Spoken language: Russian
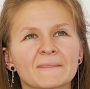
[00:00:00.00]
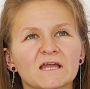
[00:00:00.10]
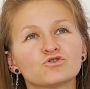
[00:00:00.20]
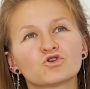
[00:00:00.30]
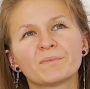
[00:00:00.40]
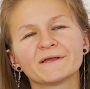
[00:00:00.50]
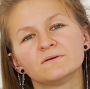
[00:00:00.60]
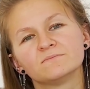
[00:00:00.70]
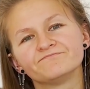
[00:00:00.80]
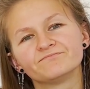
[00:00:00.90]
которым они
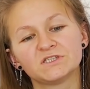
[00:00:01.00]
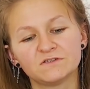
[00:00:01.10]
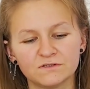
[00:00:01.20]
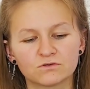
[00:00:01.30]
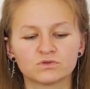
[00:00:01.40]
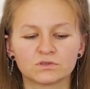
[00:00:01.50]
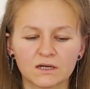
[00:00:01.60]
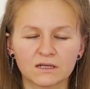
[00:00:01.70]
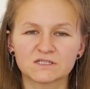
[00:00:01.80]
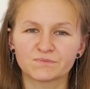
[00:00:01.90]
мотивируют
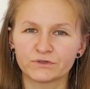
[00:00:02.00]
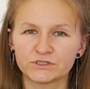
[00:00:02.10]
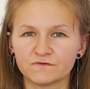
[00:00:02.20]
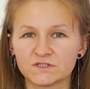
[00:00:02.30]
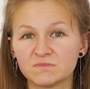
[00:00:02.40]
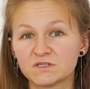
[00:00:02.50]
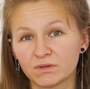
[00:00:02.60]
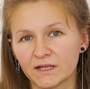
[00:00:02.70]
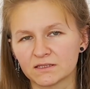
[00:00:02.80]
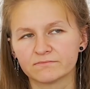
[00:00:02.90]
как раз пользоваться
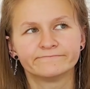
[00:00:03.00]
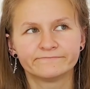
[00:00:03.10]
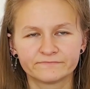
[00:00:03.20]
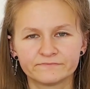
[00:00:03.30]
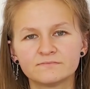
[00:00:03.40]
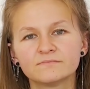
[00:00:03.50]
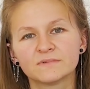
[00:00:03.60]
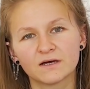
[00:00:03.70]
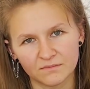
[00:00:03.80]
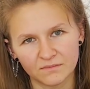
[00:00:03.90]
бесплатным
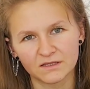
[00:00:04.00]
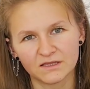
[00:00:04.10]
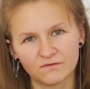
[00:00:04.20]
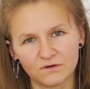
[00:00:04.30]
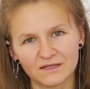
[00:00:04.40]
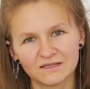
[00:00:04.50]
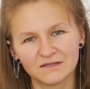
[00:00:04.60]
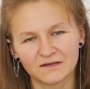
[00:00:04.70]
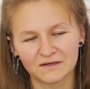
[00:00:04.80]
одного, одно,